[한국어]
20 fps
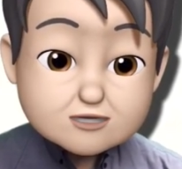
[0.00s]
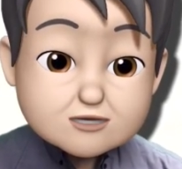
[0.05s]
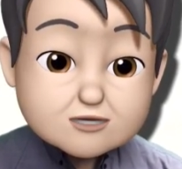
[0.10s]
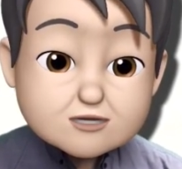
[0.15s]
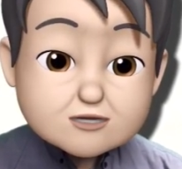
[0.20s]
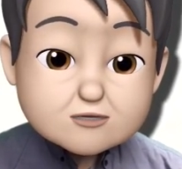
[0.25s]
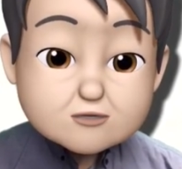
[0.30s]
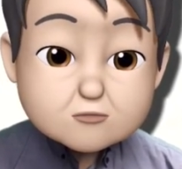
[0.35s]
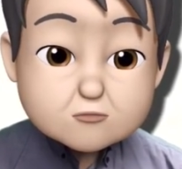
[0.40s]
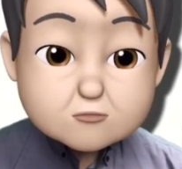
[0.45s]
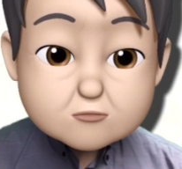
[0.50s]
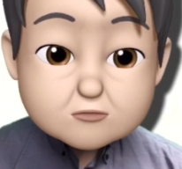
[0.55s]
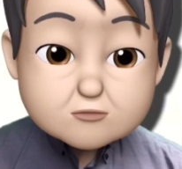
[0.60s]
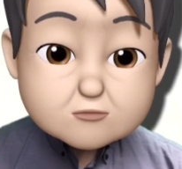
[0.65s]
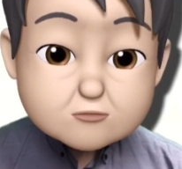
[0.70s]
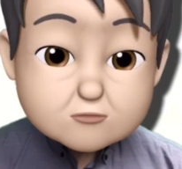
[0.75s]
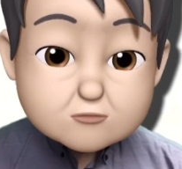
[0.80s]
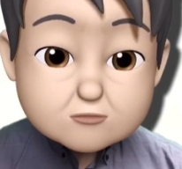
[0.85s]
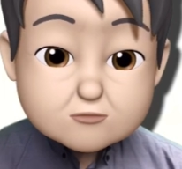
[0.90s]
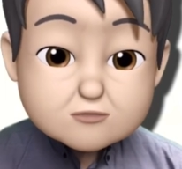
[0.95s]

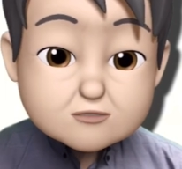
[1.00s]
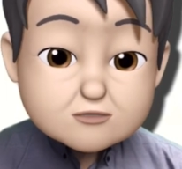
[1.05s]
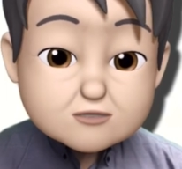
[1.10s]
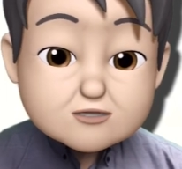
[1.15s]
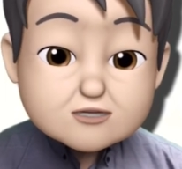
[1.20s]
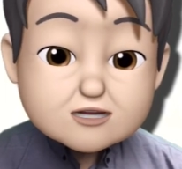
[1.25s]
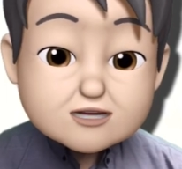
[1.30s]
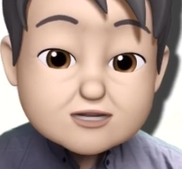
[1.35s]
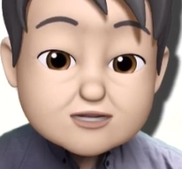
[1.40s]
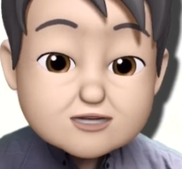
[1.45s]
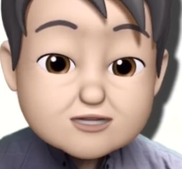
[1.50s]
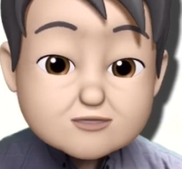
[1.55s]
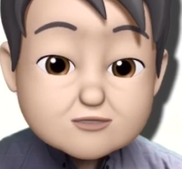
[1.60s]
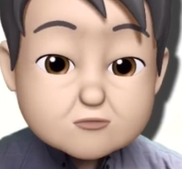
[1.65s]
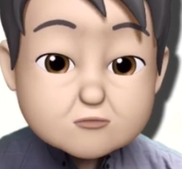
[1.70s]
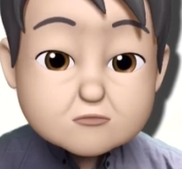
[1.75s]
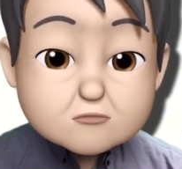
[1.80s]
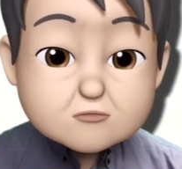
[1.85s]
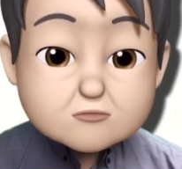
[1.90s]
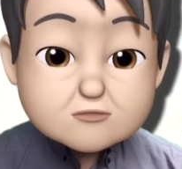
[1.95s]
서로서로
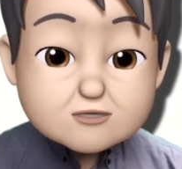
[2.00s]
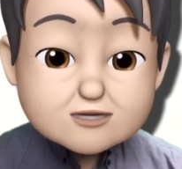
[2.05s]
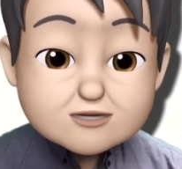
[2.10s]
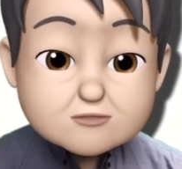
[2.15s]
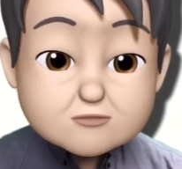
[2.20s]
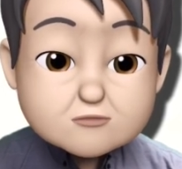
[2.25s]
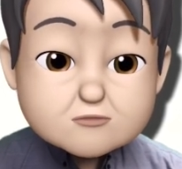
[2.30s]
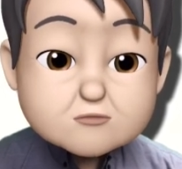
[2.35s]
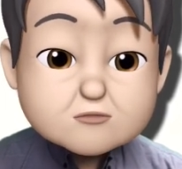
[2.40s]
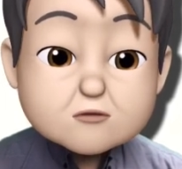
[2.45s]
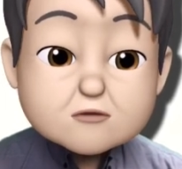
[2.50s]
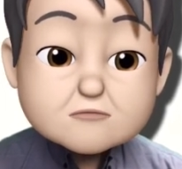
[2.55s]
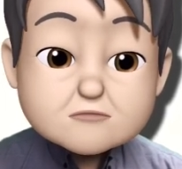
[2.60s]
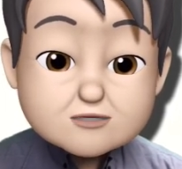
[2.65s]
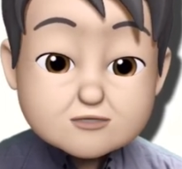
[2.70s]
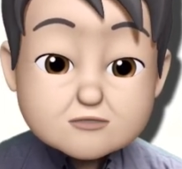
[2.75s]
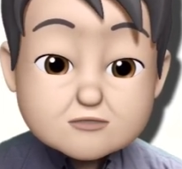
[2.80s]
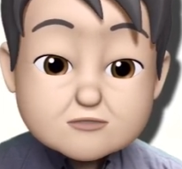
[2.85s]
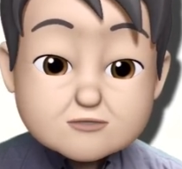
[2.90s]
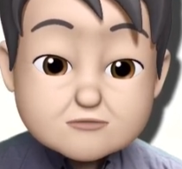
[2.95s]
의사소통할 수 없는
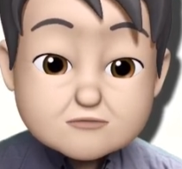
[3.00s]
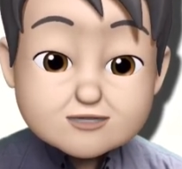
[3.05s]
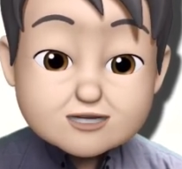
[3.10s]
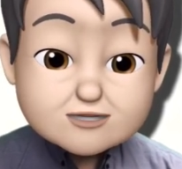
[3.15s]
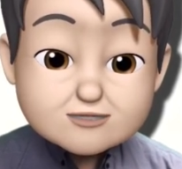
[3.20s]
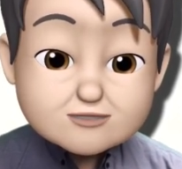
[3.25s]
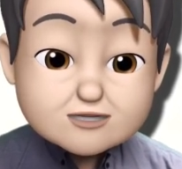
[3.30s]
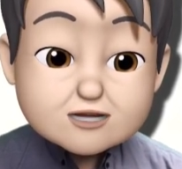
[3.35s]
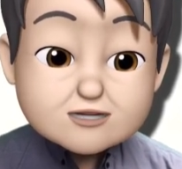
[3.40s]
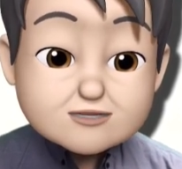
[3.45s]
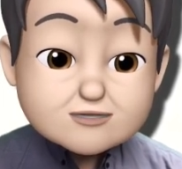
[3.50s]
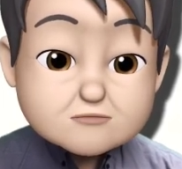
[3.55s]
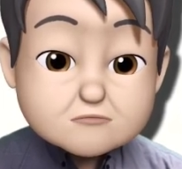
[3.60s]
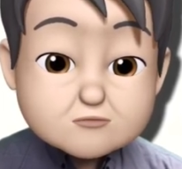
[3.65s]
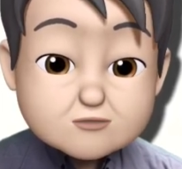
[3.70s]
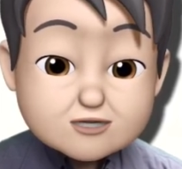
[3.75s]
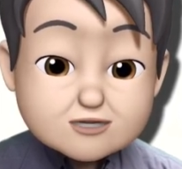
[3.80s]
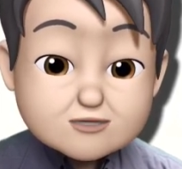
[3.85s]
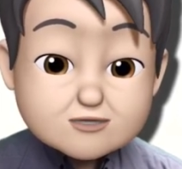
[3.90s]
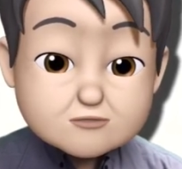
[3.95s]
것입니다. 그게 이제
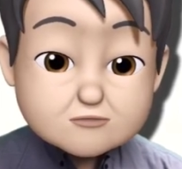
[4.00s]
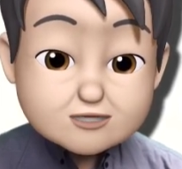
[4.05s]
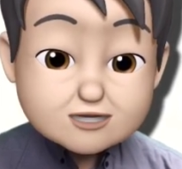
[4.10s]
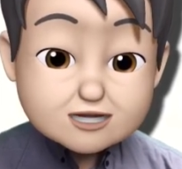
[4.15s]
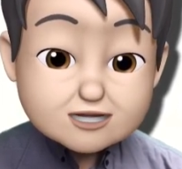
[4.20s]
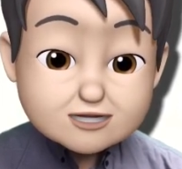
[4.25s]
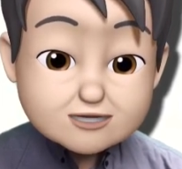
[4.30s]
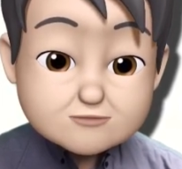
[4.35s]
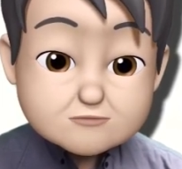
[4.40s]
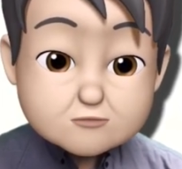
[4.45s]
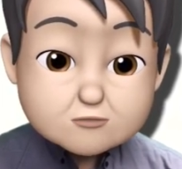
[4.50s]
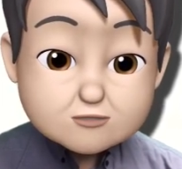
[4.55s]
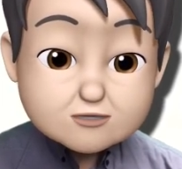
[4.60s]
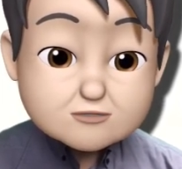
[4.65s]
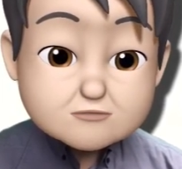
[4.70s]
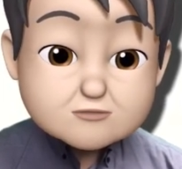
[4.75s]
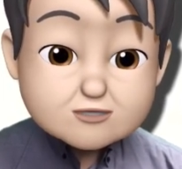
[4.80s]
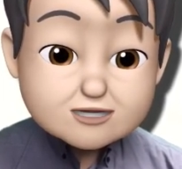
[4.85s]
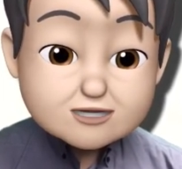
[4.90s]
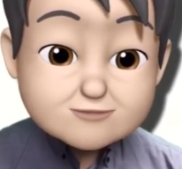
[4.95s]
문제점이래. 뭐
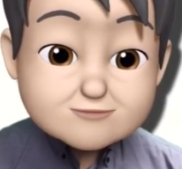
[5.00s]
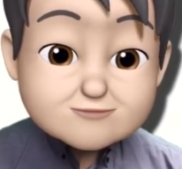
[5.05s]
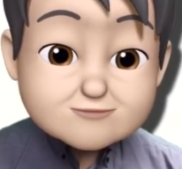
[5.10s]
때문에?